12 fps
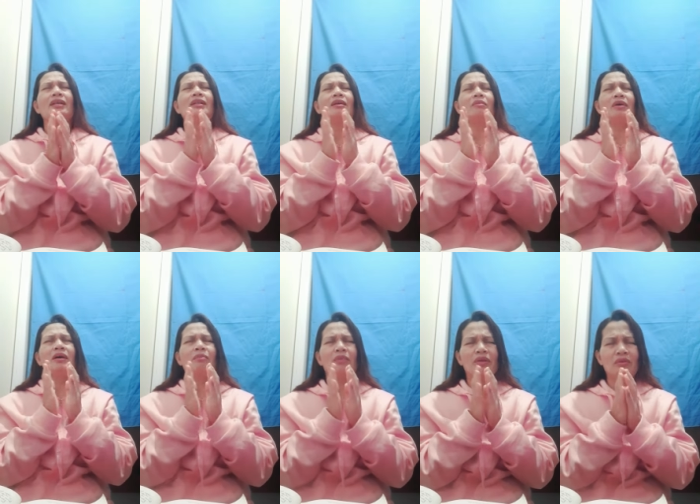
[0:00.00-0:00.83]
na
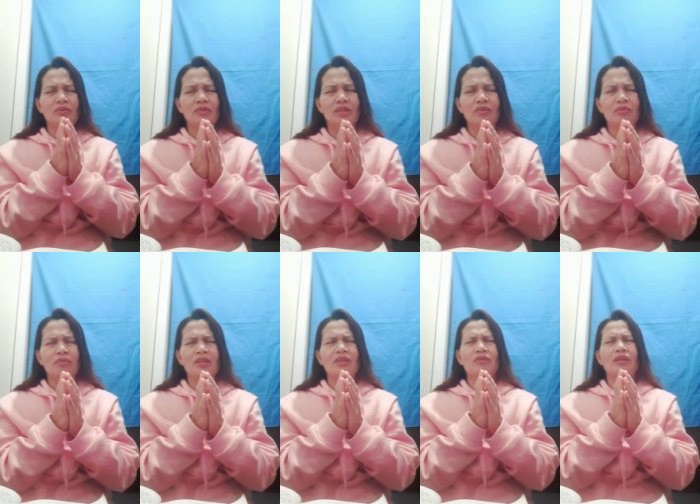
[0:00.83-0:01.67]
makapanood nitong
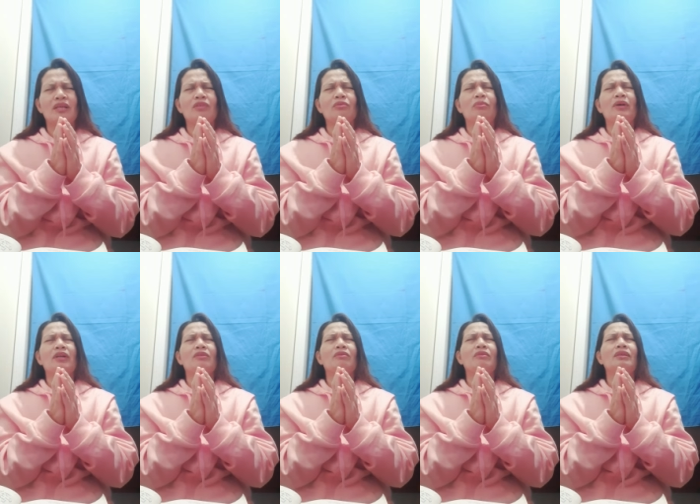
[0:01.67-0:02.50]
video na ito,
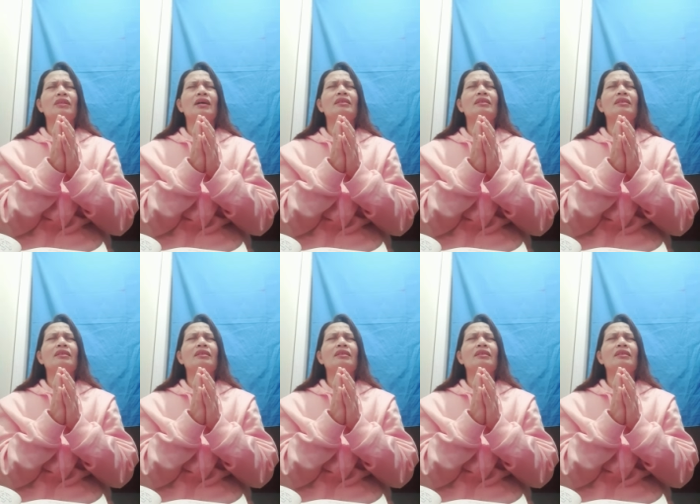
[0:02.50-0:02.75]
Panginoon.